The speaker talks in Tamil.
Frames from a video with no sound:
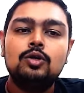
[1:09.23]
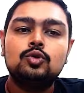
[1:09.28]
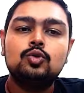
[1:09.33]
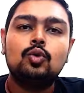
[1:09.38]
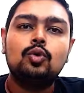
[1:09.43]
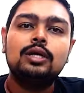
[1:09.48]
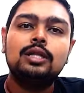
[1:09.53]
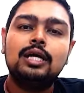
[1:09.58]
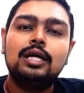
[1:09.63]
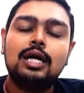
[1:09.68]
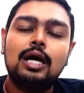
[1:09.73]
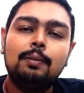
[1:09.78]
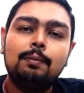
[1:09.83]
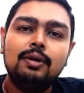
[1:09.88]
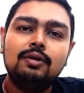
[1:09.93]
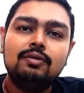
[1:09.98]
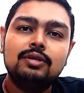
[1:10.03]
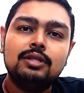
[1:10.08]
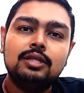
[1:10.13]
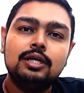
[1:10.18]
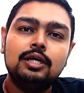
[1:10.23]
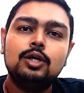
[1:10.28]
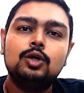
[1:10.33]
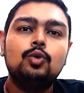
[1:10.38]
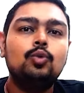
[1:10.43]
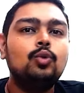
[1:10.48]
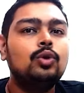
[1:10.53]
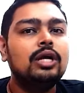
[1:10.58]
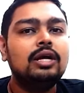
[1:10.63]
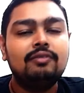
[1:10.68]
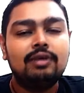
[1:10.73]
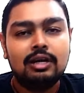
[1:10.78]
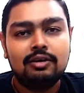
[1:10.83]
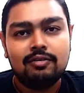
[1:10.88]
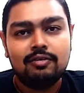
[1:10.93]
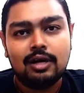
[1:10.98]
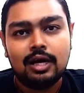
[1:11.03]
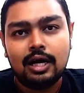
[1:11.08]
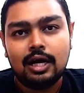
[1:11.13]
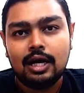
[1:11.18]
ஸோ இந்த கம்பெனி வந்து கூடிய
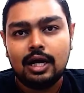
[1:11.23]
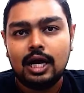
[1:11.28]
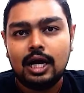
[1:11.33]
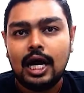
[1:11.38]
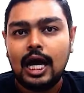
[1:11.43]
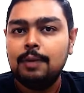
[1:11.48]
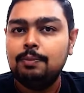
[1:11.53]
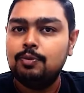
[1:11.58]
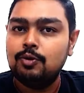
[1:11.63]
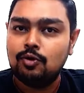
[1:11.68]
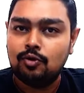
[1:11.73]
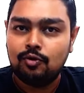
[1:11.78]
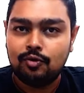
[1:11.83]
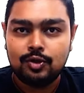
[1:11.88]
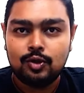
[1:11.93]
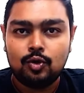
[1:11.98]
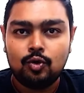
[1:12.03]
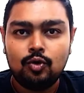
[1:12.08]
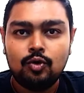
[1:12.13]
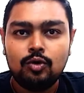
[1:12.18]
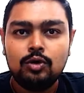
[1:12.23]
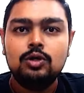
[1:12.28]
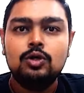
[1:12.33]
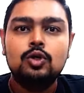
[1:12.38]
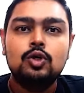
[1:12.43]
விரைவில் ஐபிஓ வந்துடும்